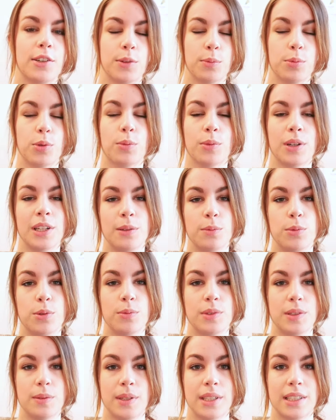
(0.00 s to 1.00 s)
Euh, pour moi, les
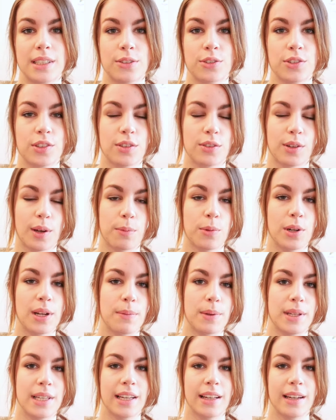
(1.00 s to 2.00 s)
baumes démaquillants, c'est vraiment
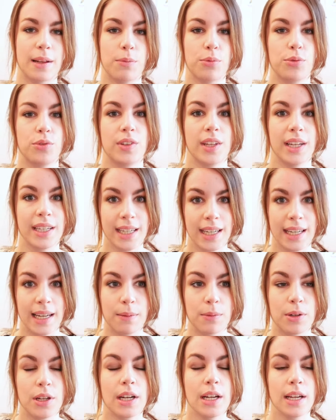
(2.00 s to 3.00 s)
la manière la plus
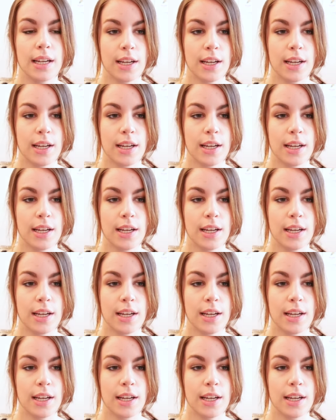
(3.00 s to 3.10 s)
agréable